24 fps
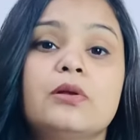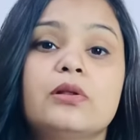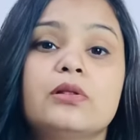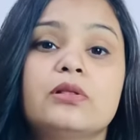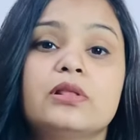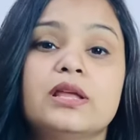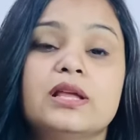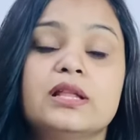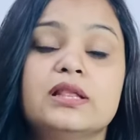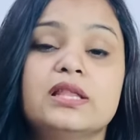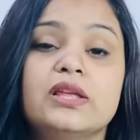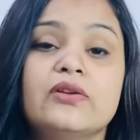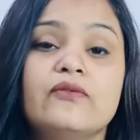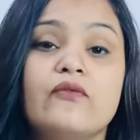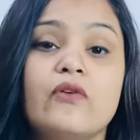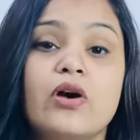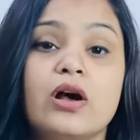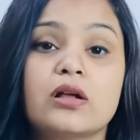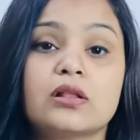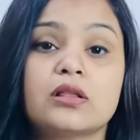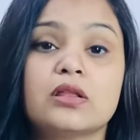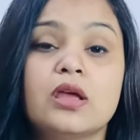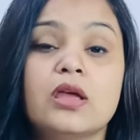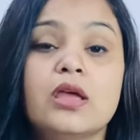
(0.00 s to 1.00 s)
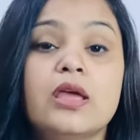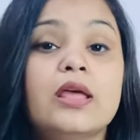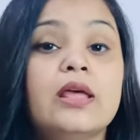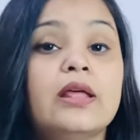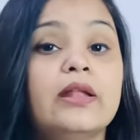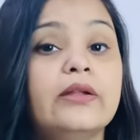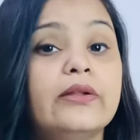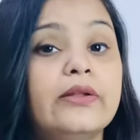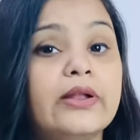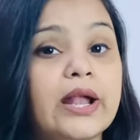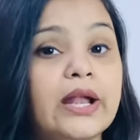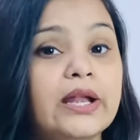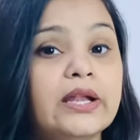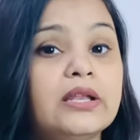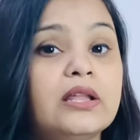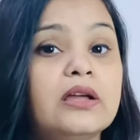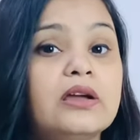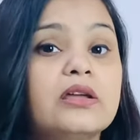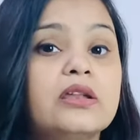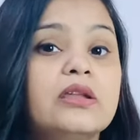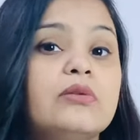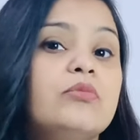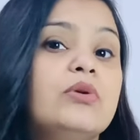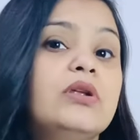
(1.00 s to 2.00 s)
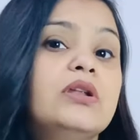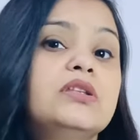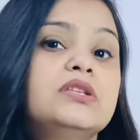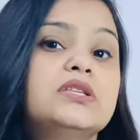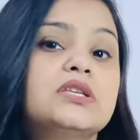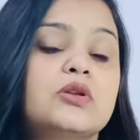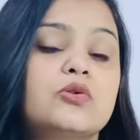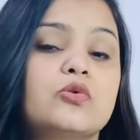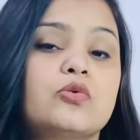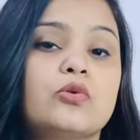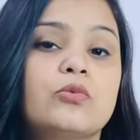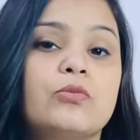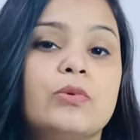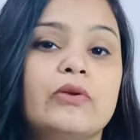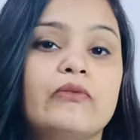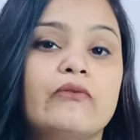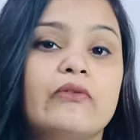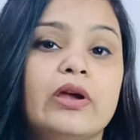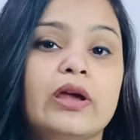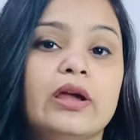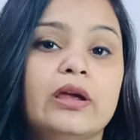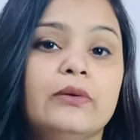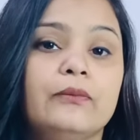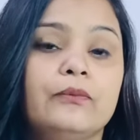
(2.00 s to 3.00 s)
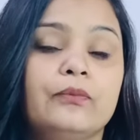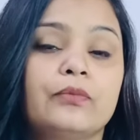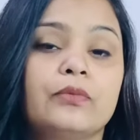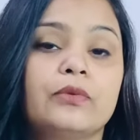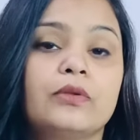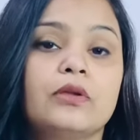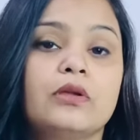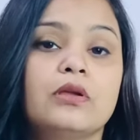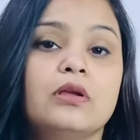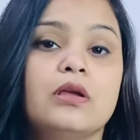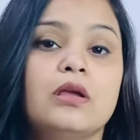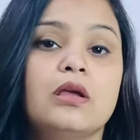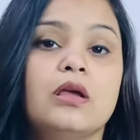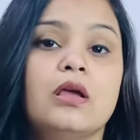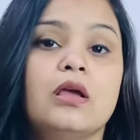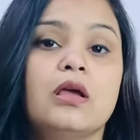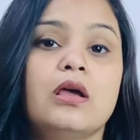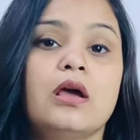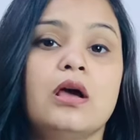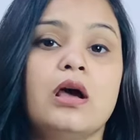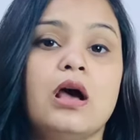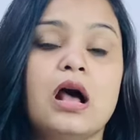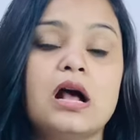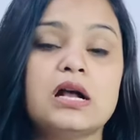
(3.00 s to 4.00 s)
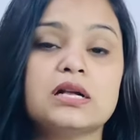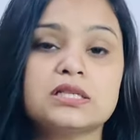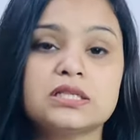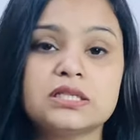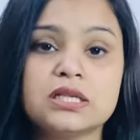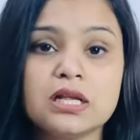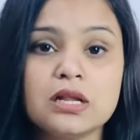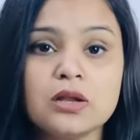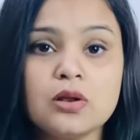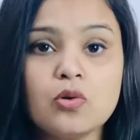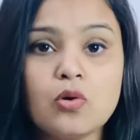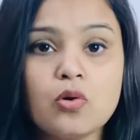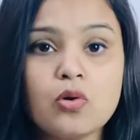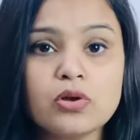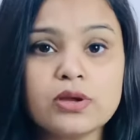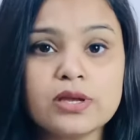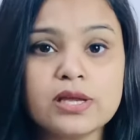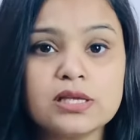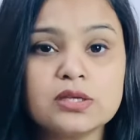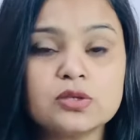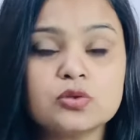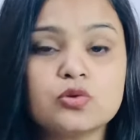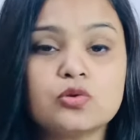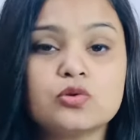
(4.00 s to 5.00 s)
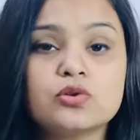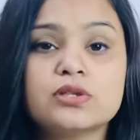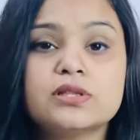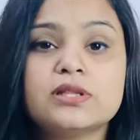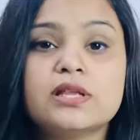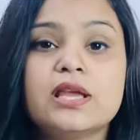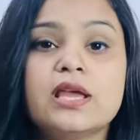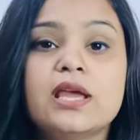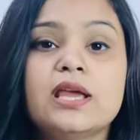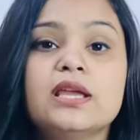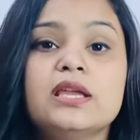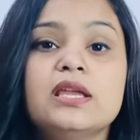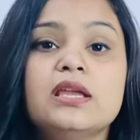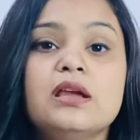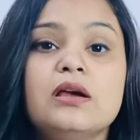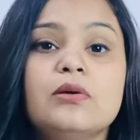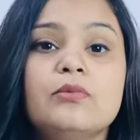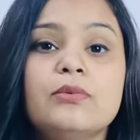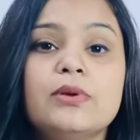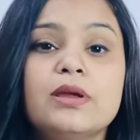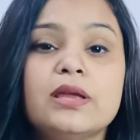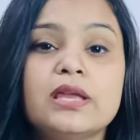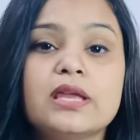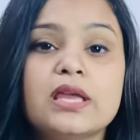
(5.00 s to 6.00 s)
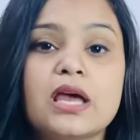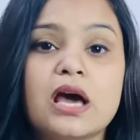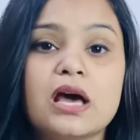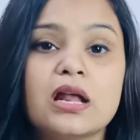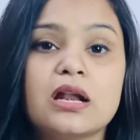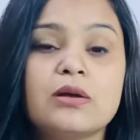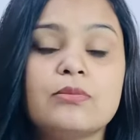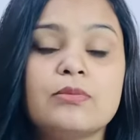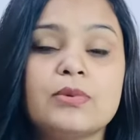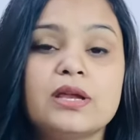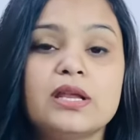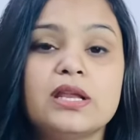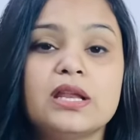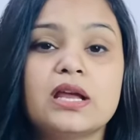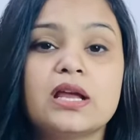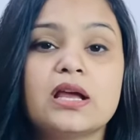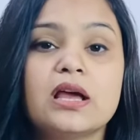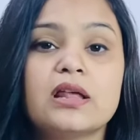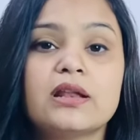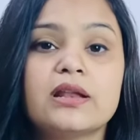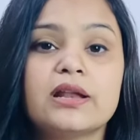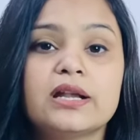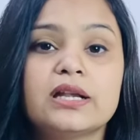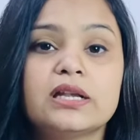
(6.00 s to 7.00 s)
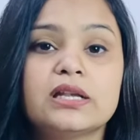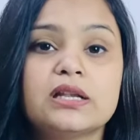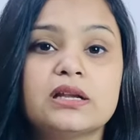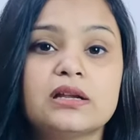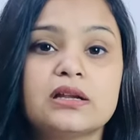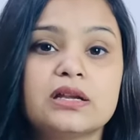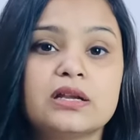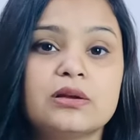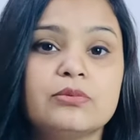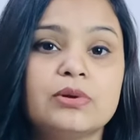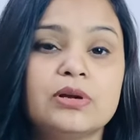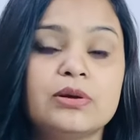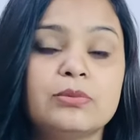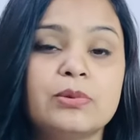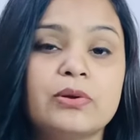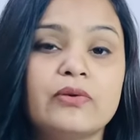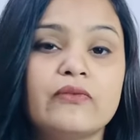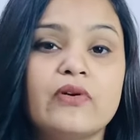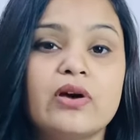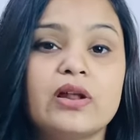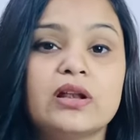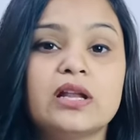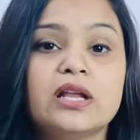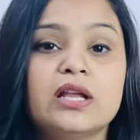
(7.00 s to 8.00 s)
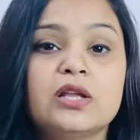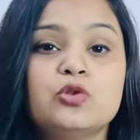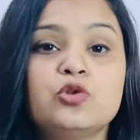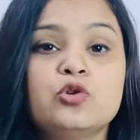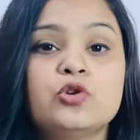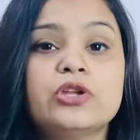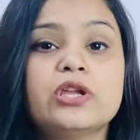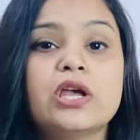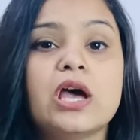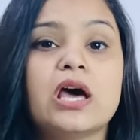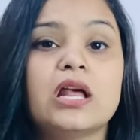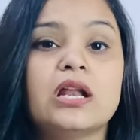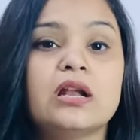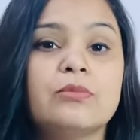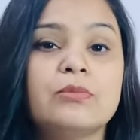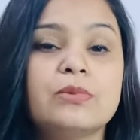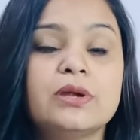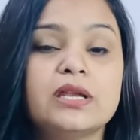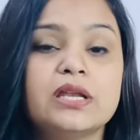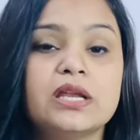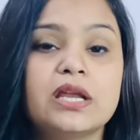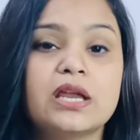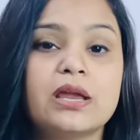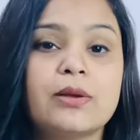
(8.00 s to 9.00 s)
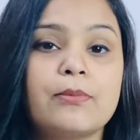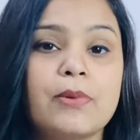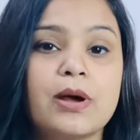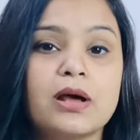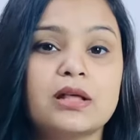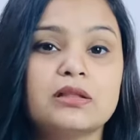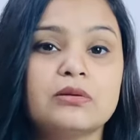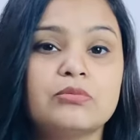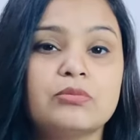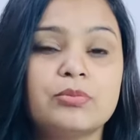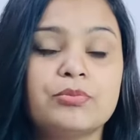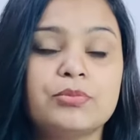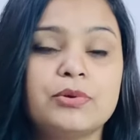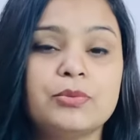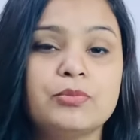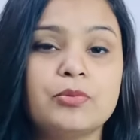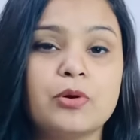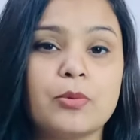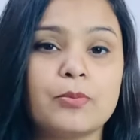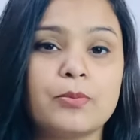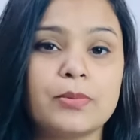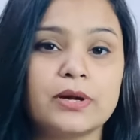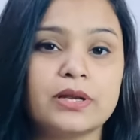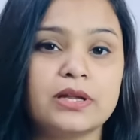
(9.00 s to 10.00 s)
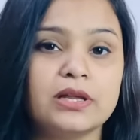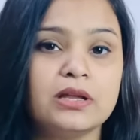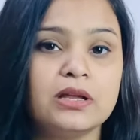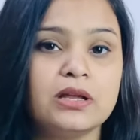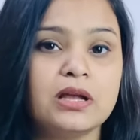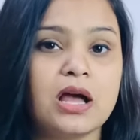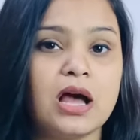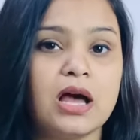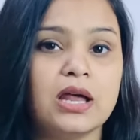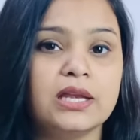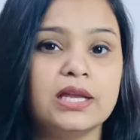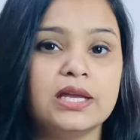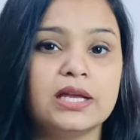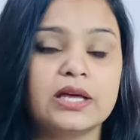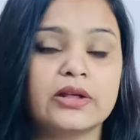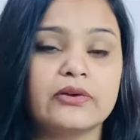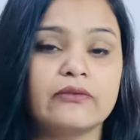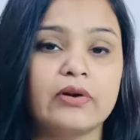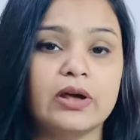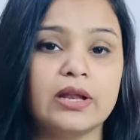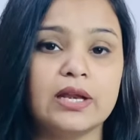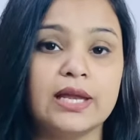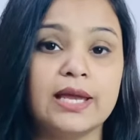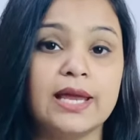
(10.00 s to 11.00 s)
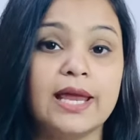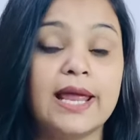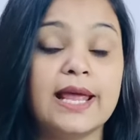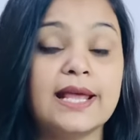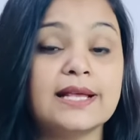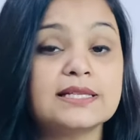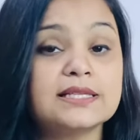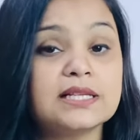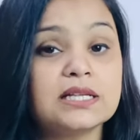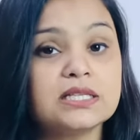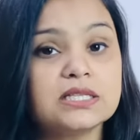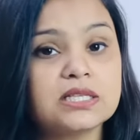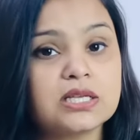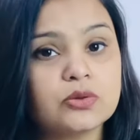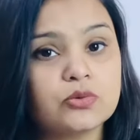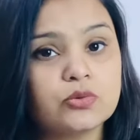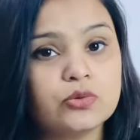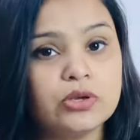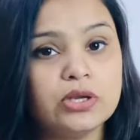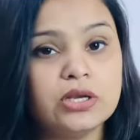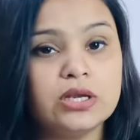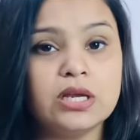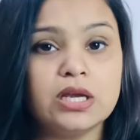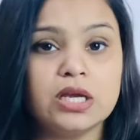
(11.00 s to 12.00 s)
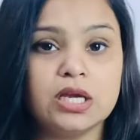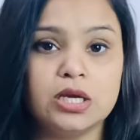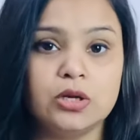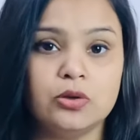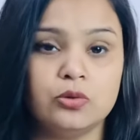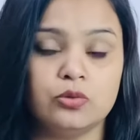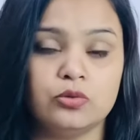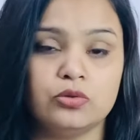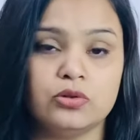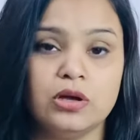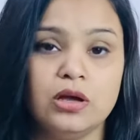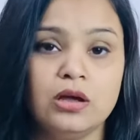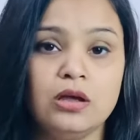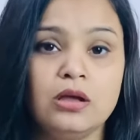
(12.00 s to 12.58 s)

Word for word: देते वक्त रेंट एग्रीमेंट ज़रूर बनवाएं अक्सर लोग ये सोचते हैं कि हमें 11 महीने का रेंट एग्रीमेंट बनवाना है तो 11 महीने के बाद हम अपनी प्रॉपर्टी खाली करवा लें ऐसा ज़रूरी नहीं होता